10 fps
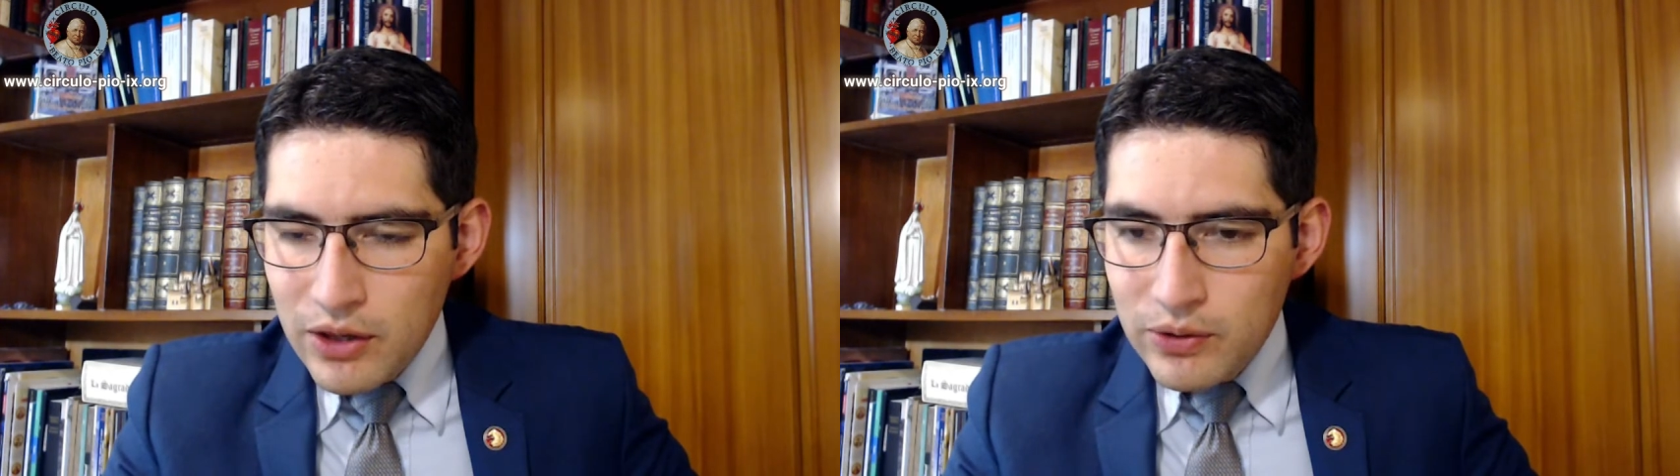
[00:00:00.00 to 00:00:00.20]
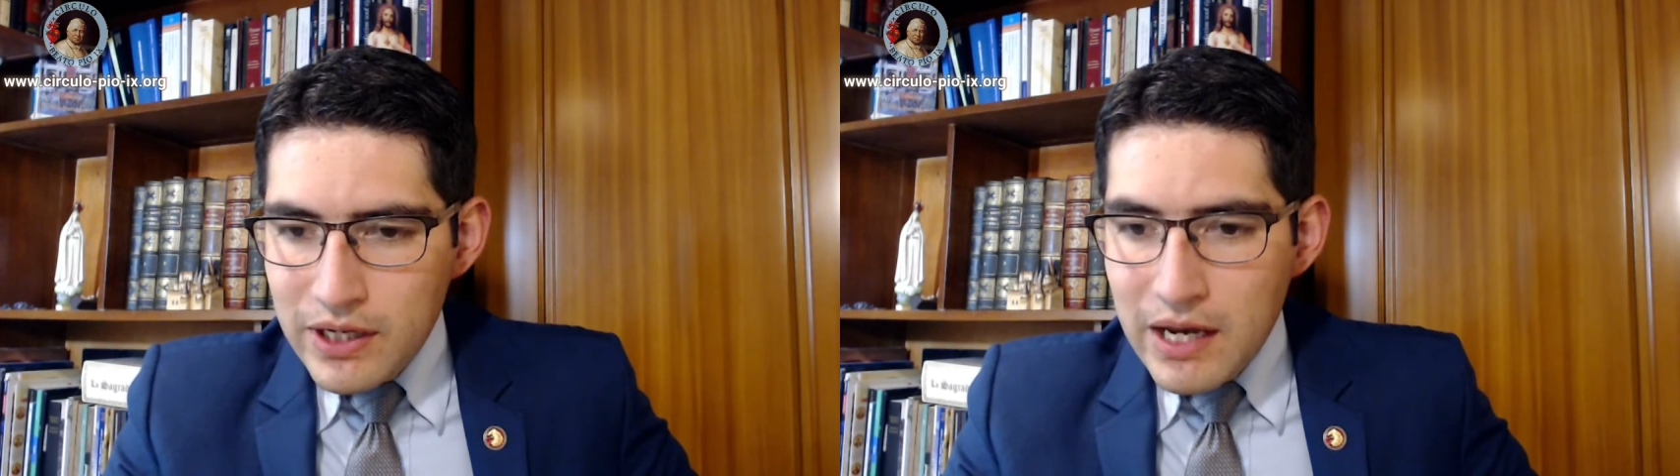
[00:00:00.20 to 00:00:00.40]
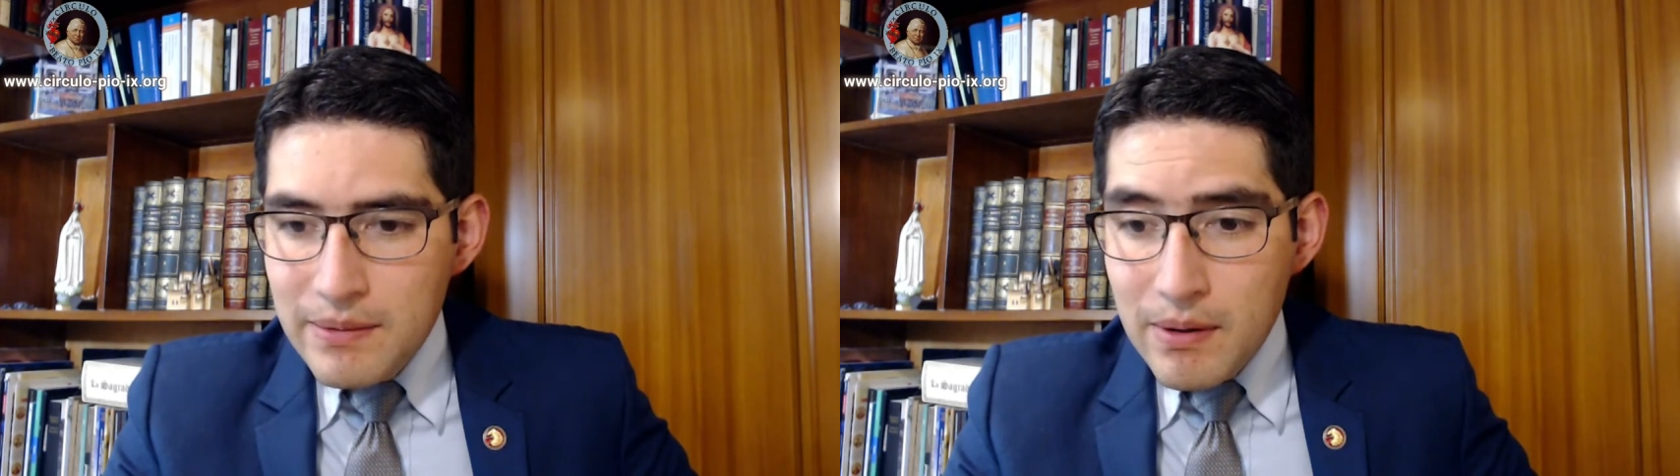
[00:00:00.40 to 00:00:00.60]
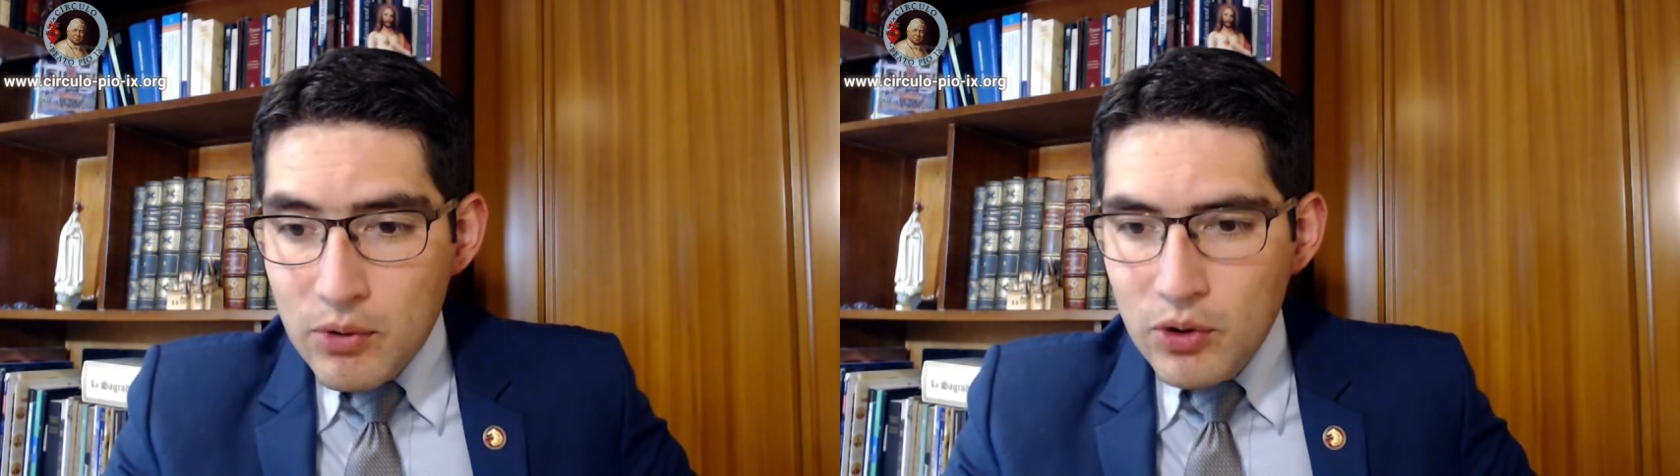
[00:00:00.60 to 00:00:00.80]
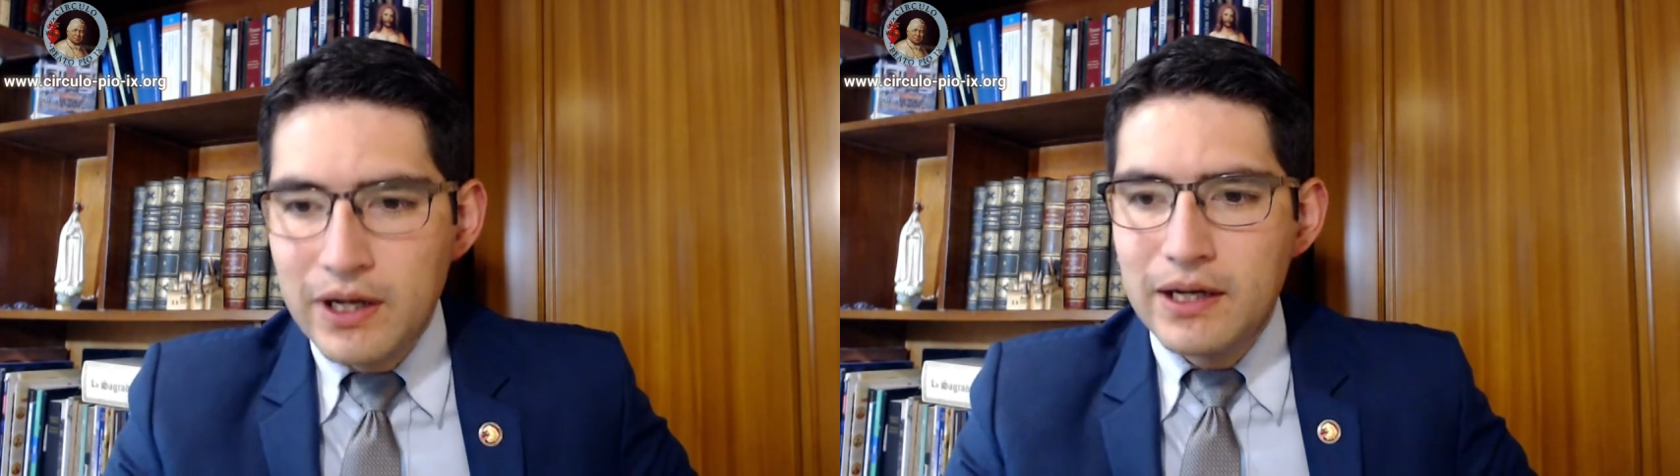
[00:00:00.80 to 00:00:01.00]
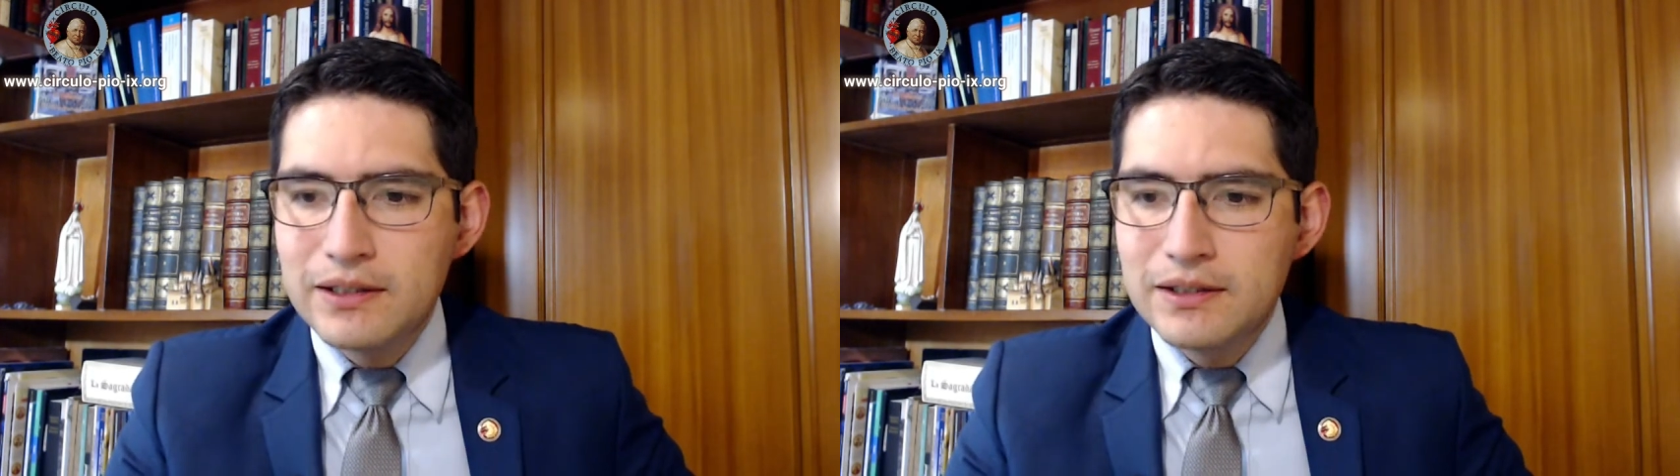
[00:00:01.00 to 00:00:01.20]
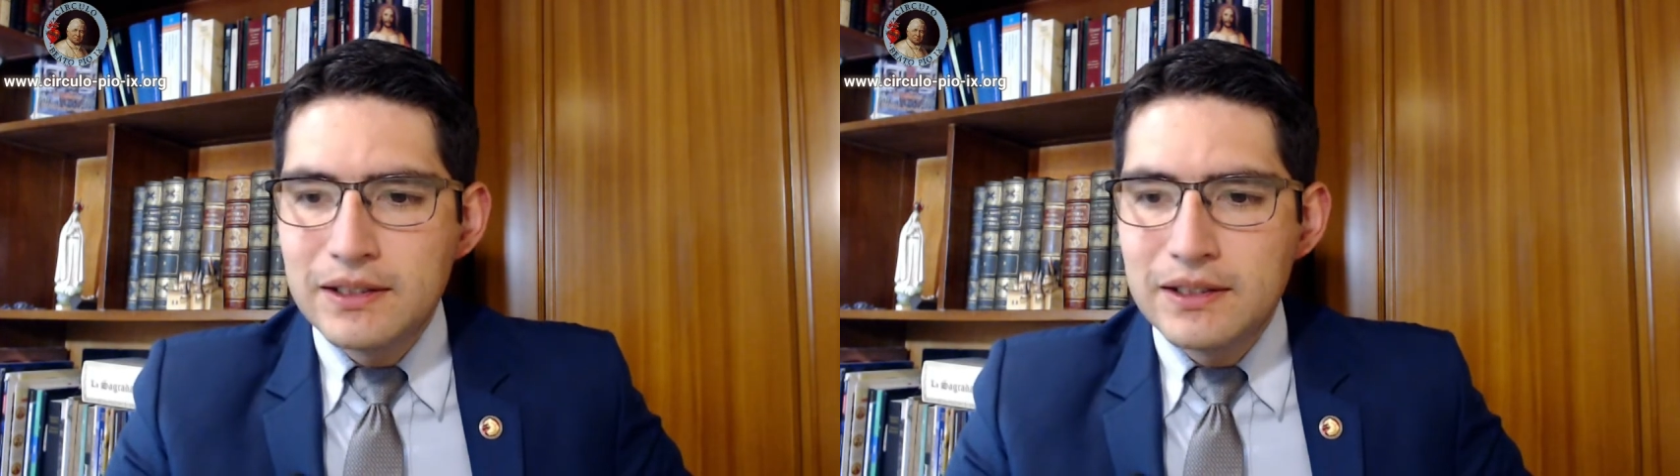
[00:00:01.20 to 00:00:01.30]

doña Eva Borja.